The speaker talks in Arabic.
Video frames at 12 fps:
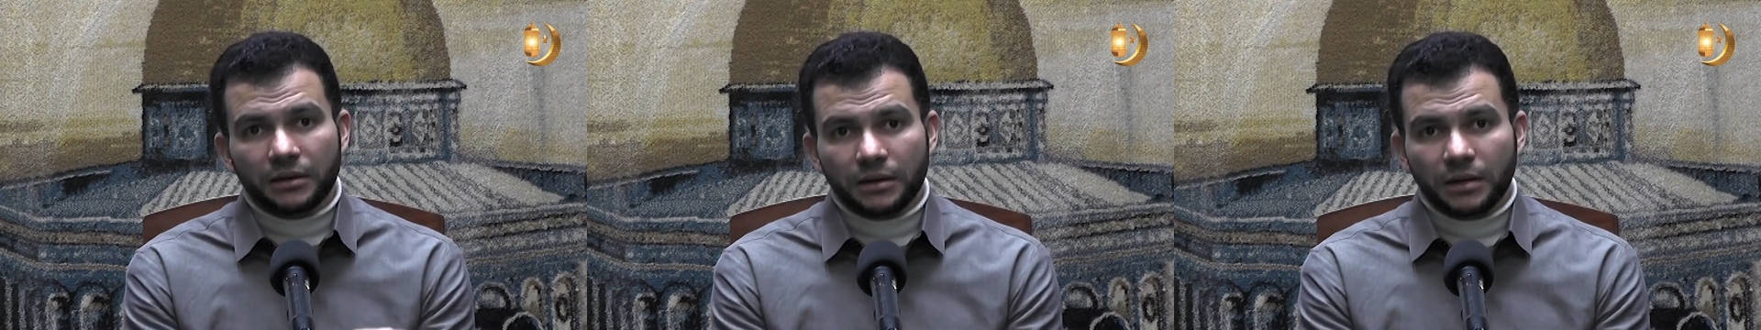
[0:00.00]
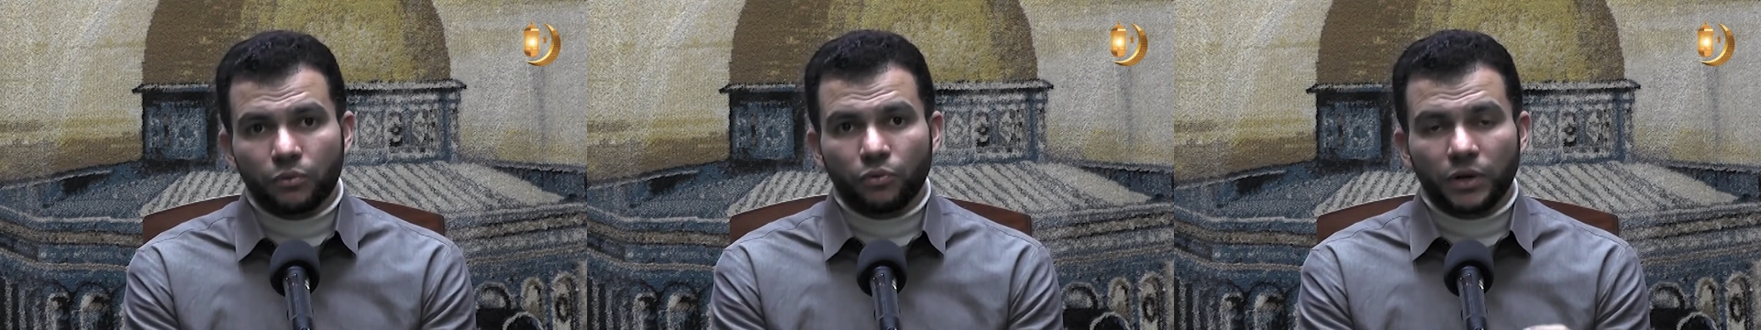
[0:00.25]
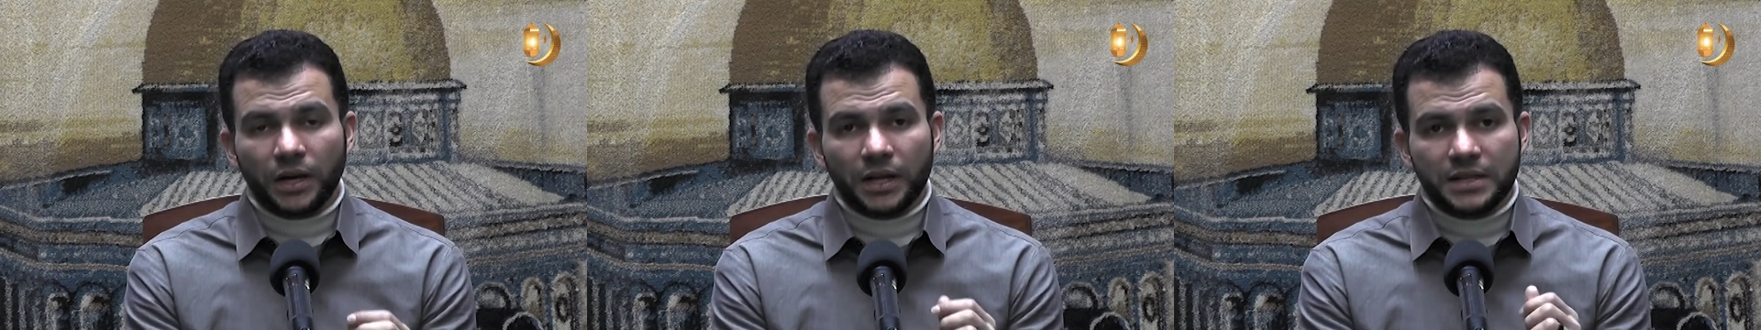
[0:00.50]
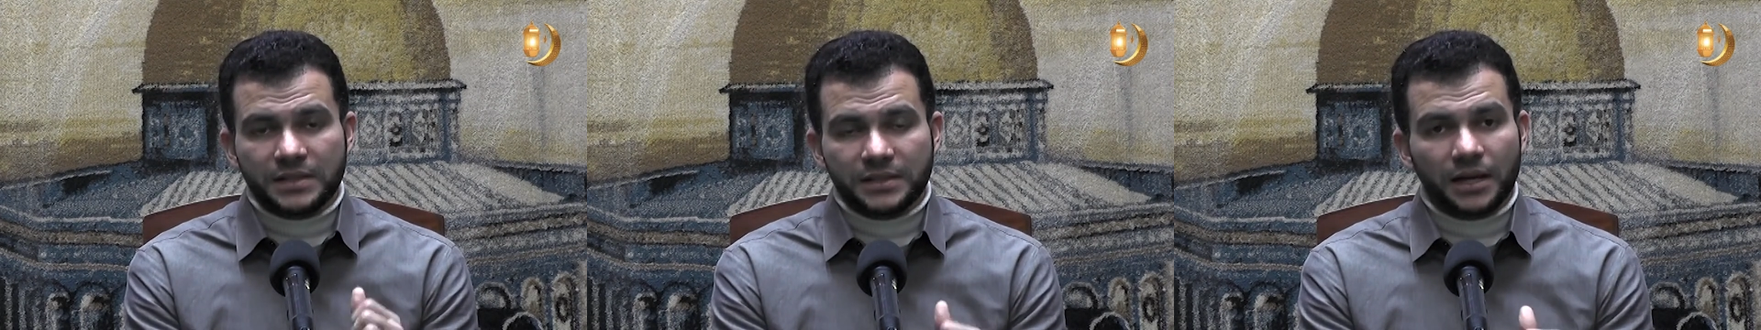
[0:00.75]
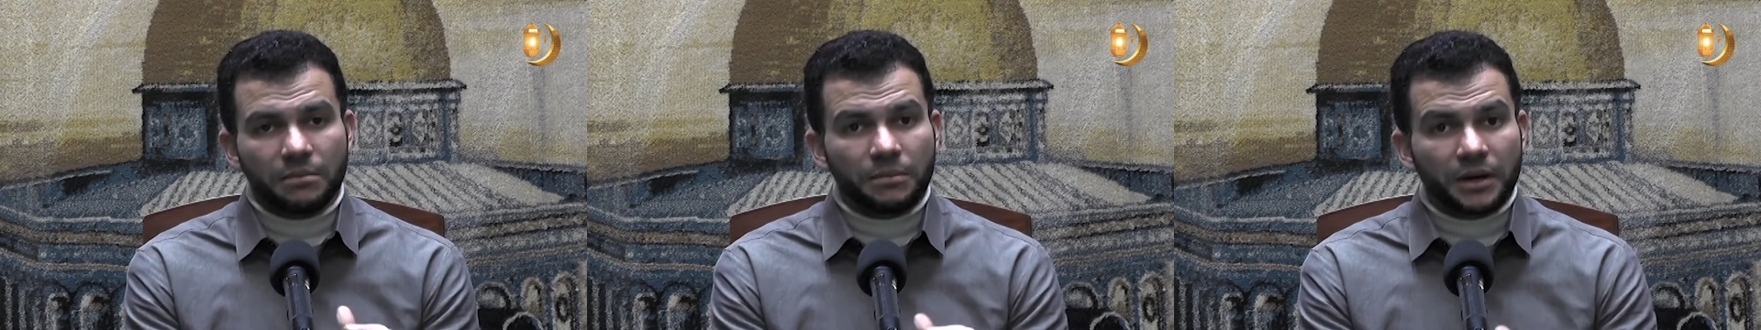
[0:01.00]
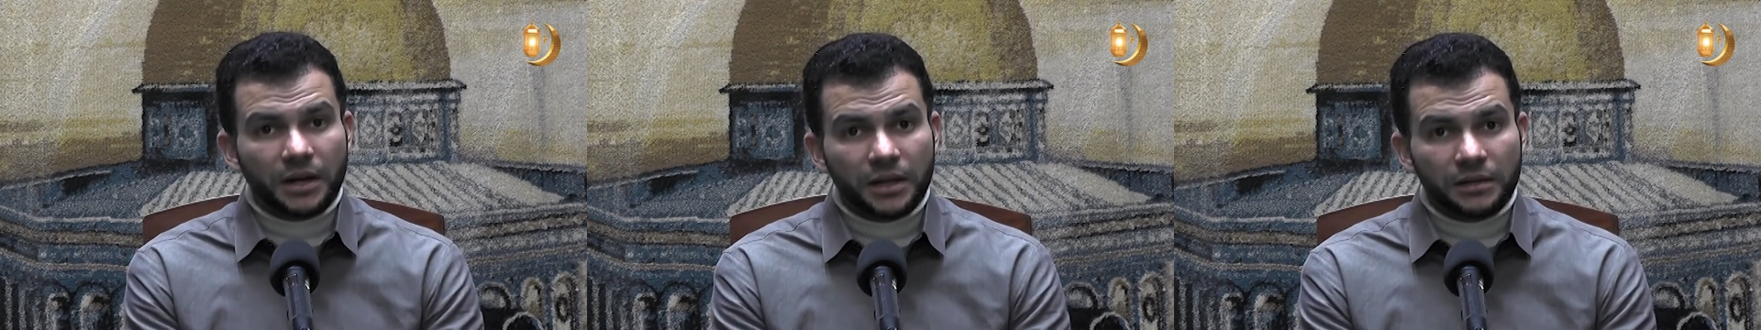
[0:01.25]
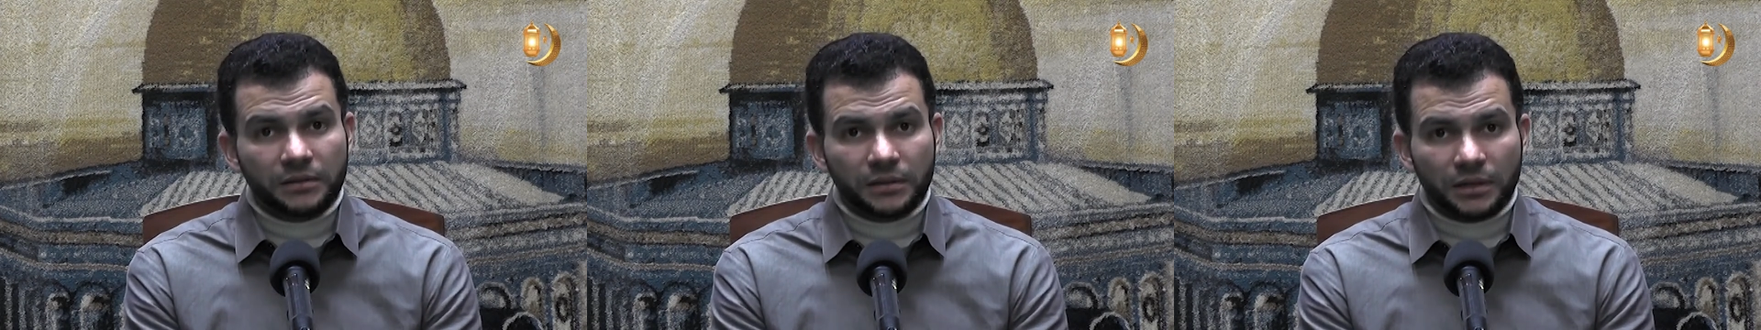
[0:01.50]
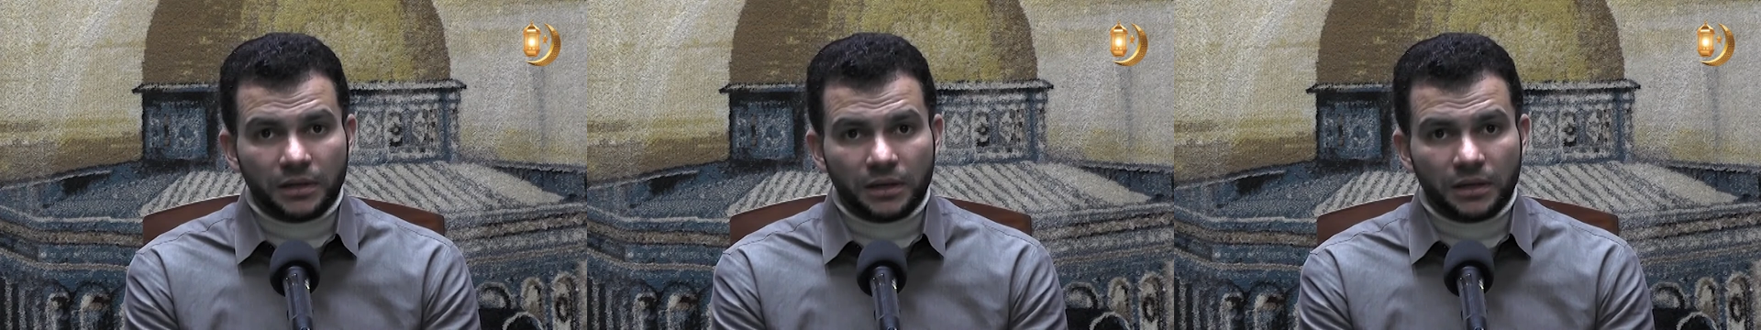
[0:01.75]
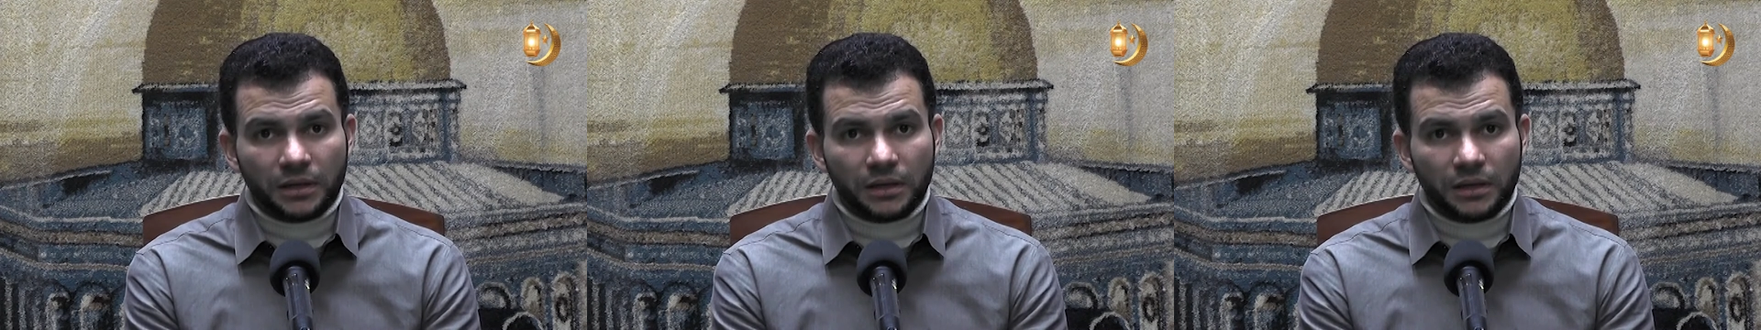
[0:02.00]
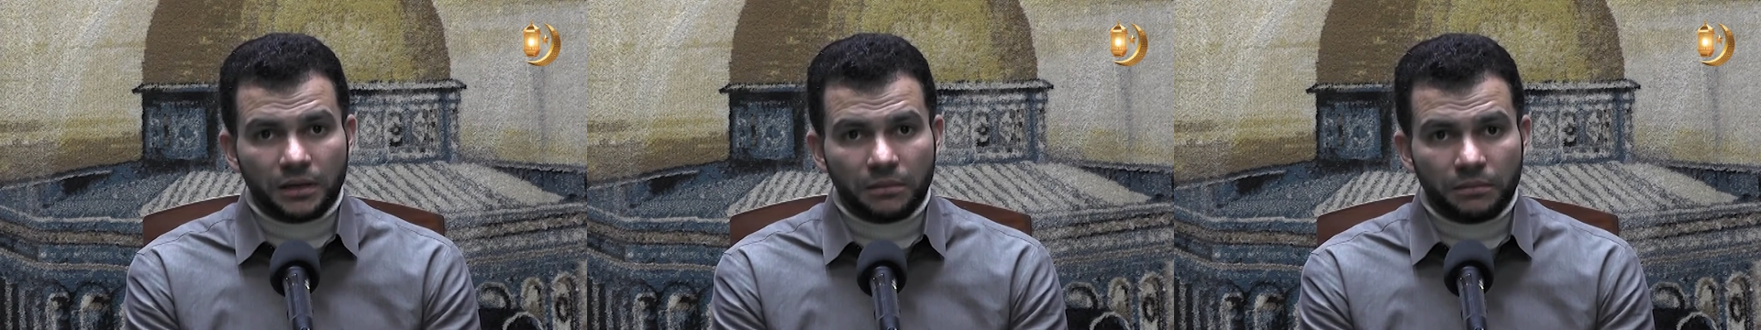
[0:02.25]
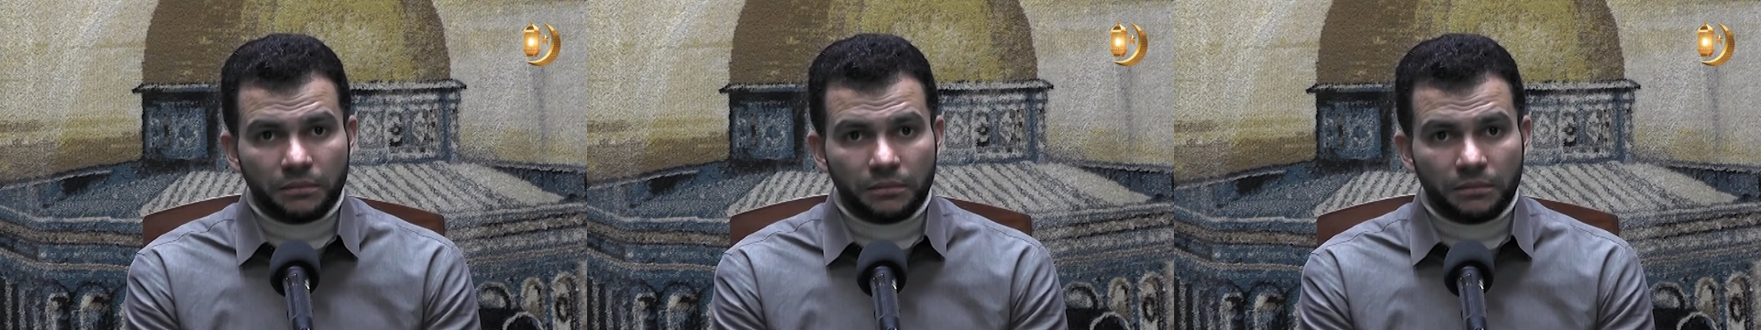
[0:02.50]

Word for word: الربو للإنسان مريض آه،